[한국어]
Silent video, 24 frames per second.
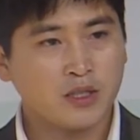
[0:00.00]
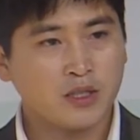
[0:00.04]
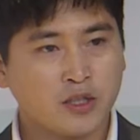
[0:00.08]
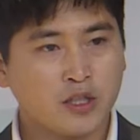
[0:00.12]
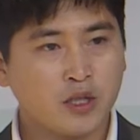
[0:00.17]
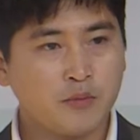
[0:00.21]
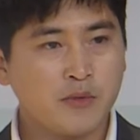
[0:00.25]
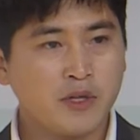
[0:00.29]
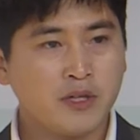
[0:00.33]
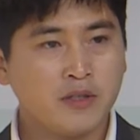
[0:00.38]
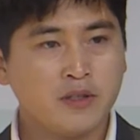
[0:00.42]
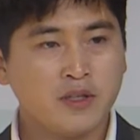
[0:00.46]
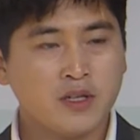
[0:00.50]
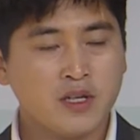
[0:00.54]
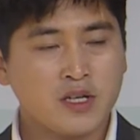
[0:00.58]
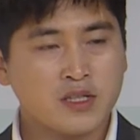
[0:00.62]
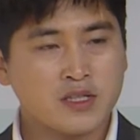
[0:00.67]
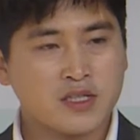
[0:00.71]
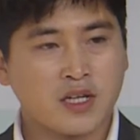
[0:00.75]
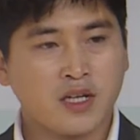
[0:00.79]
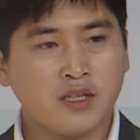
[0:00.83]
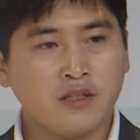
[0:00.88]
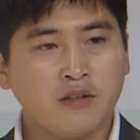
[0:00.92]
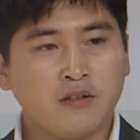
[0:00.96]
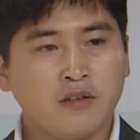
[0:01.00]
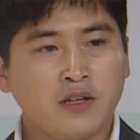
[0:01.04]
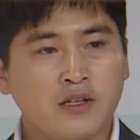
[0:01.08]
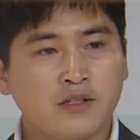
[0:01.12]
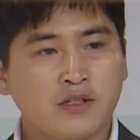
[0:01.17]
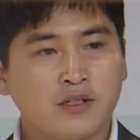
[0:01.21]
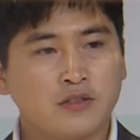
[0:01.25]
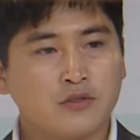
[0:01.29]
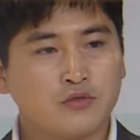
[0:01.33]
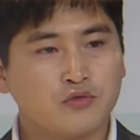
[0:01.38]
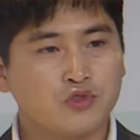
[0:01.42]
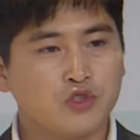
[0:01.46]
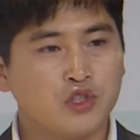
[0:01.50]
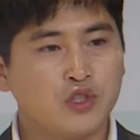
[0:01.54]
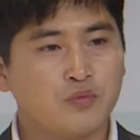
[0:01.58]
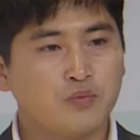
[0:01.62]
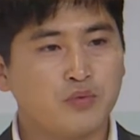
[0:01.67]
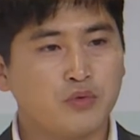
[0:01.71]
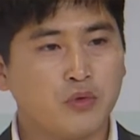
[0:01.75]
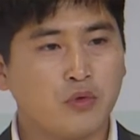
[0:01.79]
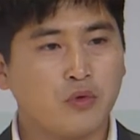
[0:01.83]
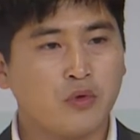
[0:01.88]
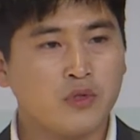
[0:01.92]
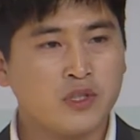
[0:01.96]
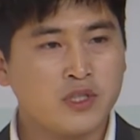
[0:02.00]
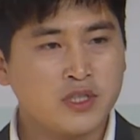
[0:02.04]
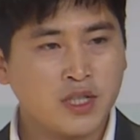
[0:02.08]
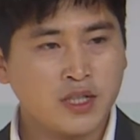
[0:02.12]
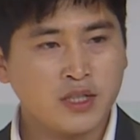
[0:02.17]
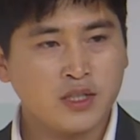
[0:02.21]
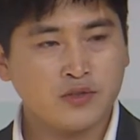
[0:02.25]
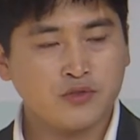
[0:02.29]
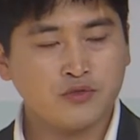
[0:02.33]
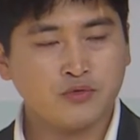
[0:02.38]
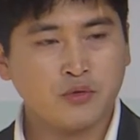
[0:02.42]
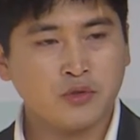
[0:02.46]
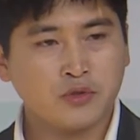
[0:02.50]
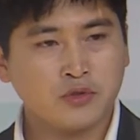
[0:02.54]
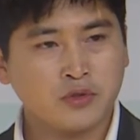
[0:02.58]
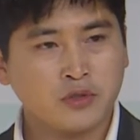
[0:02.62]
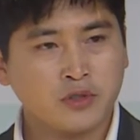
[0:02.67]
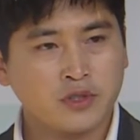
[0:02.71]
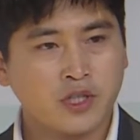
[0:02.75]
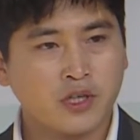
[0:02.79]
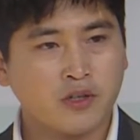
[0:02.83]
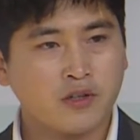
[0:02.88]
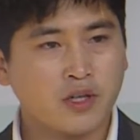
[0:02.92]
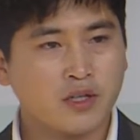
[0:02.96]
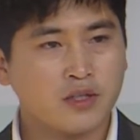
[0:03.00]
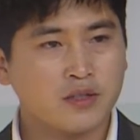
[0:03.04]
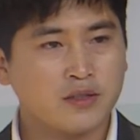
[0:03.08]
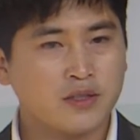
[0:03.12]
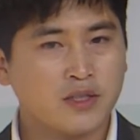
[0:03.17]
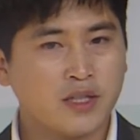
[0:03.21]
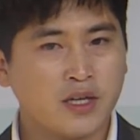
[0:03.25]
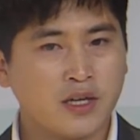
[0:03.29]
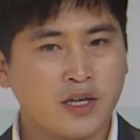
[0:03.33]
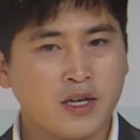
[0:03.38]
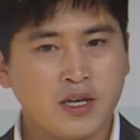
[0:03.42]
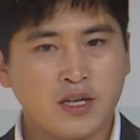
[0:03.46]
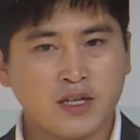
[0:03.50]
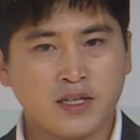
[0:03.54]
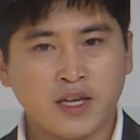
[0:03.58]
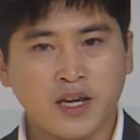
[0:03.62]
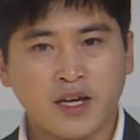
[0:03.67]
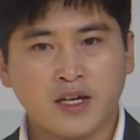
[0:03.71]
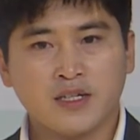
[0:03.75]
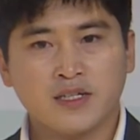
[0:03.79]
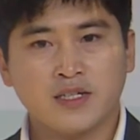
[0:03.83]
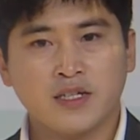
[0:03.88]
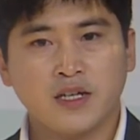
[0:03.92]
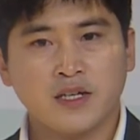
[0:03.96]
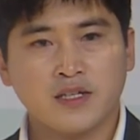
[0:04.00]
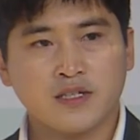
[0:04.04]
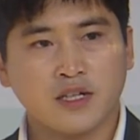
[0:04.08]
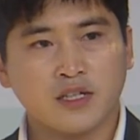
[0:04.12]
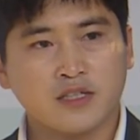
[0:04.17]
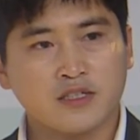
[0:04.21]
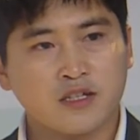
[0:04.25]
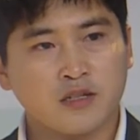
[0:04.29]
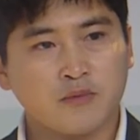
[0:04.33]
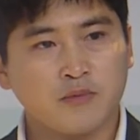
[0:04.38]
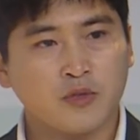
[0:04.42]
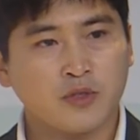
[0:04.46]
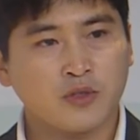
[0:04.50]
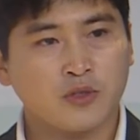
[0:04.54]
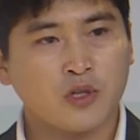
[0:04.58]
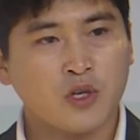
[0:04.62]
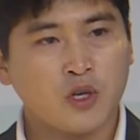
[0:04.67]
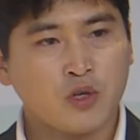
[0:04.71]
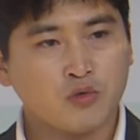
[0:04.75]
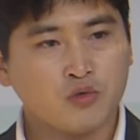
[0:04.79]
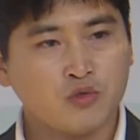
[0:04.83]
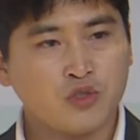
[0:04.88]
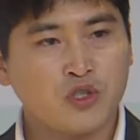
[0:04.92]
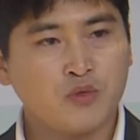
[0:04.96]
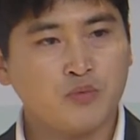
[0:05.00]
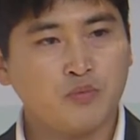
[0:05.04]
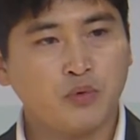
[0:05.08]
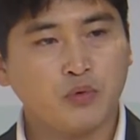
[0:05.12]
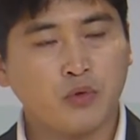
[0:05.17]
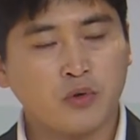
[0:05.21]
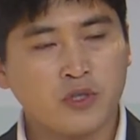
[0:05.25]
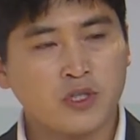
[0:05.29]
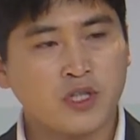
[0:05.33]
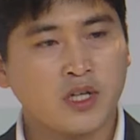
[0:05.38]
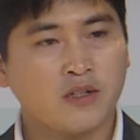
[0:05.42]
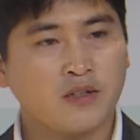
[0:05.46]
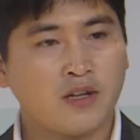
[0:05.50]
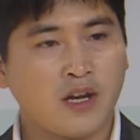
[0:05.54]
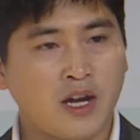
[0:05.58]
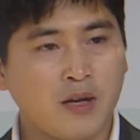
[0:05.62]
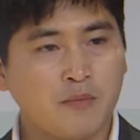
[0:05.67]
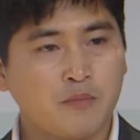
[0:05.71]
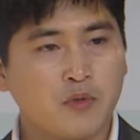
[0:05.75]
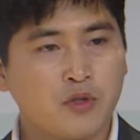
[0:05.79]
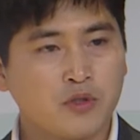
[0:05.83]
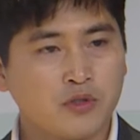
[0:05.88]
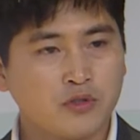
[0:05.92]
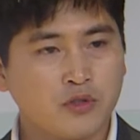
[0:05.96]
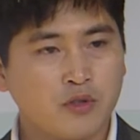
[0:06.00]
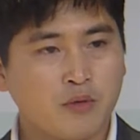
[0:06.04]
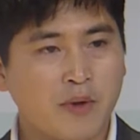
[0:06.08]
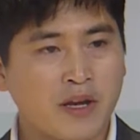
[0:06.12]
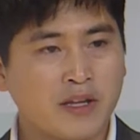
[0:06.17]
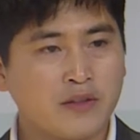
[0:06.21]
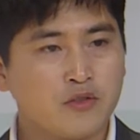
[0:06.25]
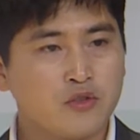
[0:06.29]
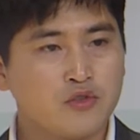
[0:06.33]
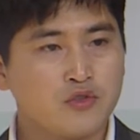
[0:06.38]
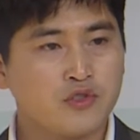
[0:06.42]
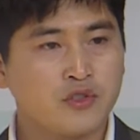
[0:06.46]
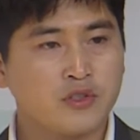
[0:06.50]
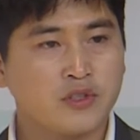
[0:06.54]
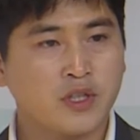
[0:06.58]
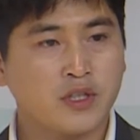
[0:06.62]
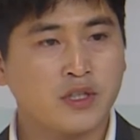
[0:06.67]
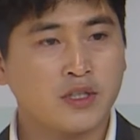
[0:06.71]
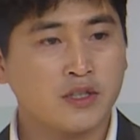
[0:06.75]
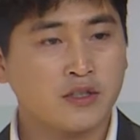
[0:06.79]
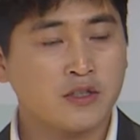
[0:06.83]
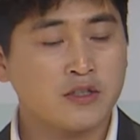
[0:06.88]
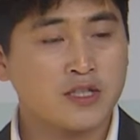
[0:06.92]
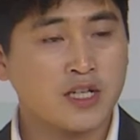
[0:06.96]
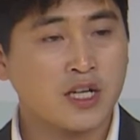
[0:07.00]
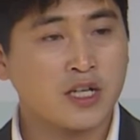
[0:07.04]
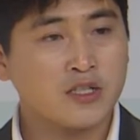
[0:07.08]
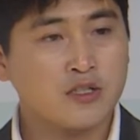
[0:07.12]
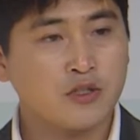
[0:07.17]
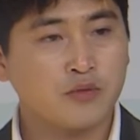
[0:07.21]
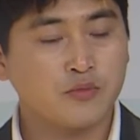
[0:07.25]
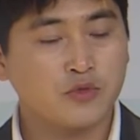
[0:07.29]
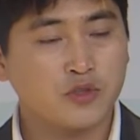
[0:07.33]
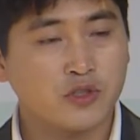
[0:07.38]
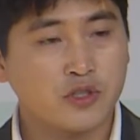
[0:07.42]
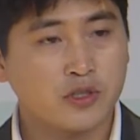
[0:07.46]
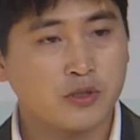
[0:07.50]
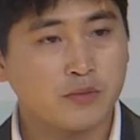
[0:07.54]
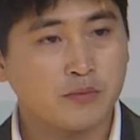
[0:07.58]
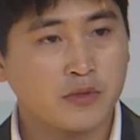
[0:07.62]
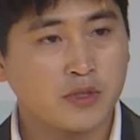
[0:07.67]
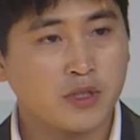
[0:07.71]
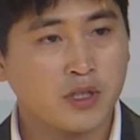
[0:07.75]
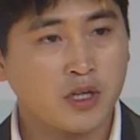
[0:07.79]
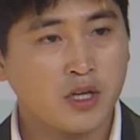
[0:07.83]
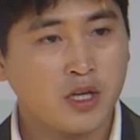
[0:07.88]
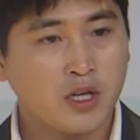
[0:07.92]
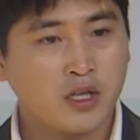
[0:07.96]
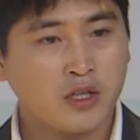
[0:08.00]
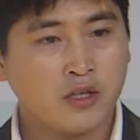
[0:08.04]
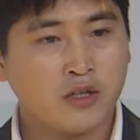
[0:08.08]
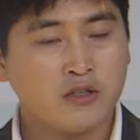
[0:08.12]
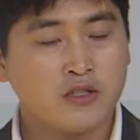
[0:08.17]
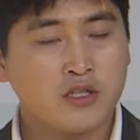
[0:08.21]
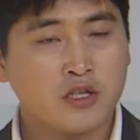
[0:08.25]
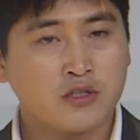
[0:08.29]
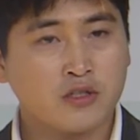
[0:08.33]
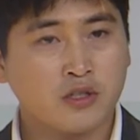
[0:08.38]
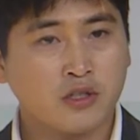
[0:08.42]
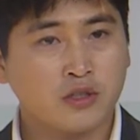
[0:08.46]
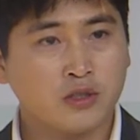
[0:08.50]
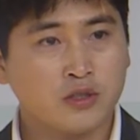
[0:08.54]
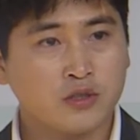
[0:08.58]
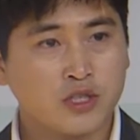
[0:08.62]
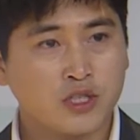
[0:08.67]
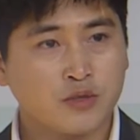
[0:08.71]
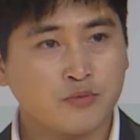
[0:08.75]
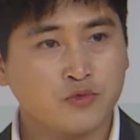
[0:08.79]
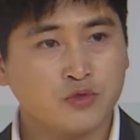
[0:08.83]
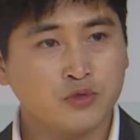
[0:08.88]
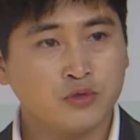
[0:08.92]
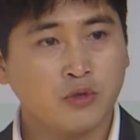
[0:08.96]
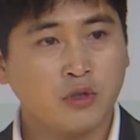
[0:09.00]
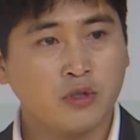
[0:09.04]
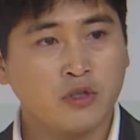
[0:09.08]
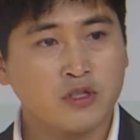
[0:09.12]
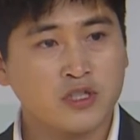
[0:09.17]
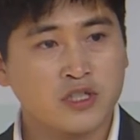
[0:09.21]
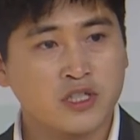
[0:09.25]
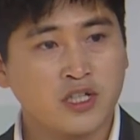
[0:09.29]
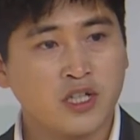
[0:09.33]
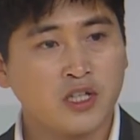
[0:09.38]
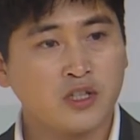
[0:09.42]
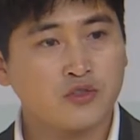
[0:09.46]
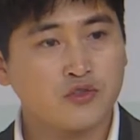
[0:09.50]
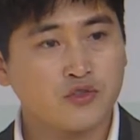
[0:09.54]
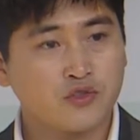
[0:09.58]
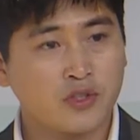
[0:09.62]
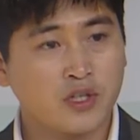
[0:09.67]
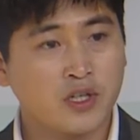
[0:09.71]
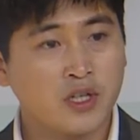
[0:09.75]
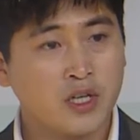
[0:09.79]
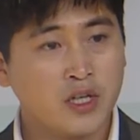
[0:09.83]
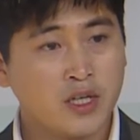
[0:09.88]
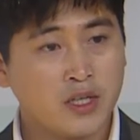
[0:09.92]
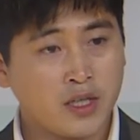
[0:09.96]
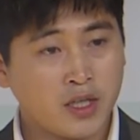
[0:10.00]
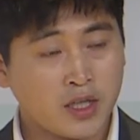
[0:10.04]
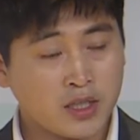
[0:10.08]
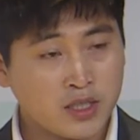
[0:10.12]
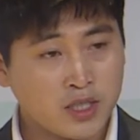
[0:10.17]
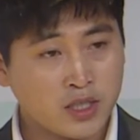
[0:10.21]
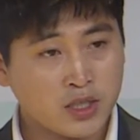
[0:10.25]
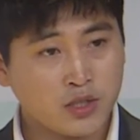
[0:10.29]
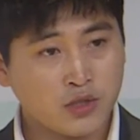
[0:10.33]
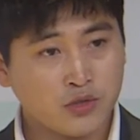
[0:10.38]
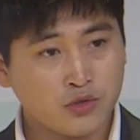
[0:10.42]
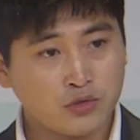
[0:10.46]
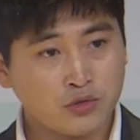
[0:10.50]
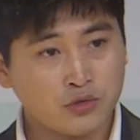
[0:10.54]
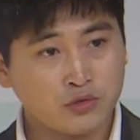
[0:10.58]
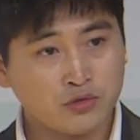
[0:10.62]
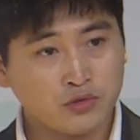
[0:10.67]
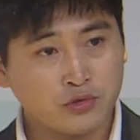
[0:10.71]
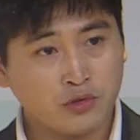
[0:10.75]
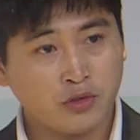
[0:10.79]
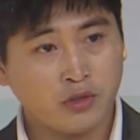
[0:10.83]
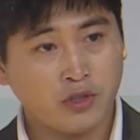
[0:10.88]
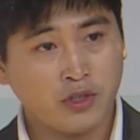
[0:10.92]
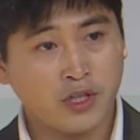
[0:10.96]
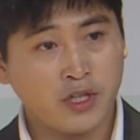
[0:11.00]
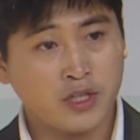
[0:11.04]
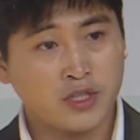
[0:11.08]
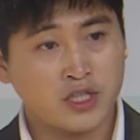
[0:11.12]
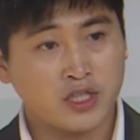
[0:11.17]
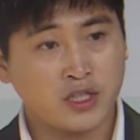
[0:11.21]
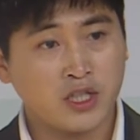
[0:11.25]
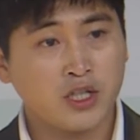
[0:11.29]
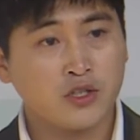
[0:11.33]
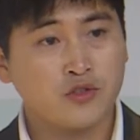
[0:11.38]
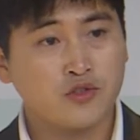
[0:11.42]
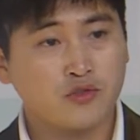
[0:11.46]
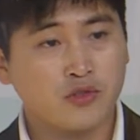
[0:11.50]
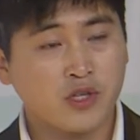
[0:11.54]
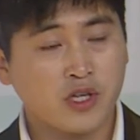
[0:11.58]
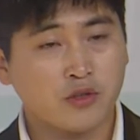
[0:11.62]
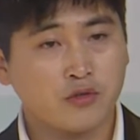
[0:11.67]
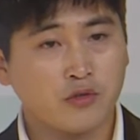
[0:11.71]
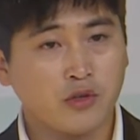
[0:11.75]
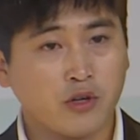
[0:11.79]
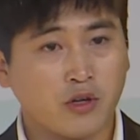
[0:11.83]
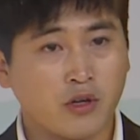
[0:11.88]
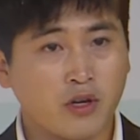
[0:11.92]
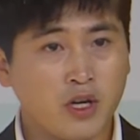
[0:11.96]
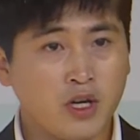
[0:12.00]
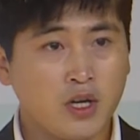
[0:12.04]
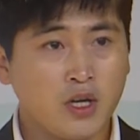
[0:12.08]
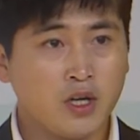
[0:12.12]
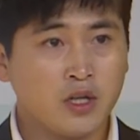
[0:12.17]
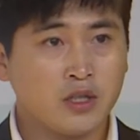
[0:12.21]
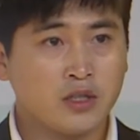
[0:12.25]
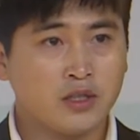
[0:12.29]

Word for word: 그러면 자연에서는 90% 이상이 수컷으로 태어나는데 양식의 장점은 90% 이상을 암컷으로 만들 수 있다는 그런 장점들이 있습니다. 현재 저희는 지금 투커를 진행 중에 양식 기술 투커에 진행 중에 있고요.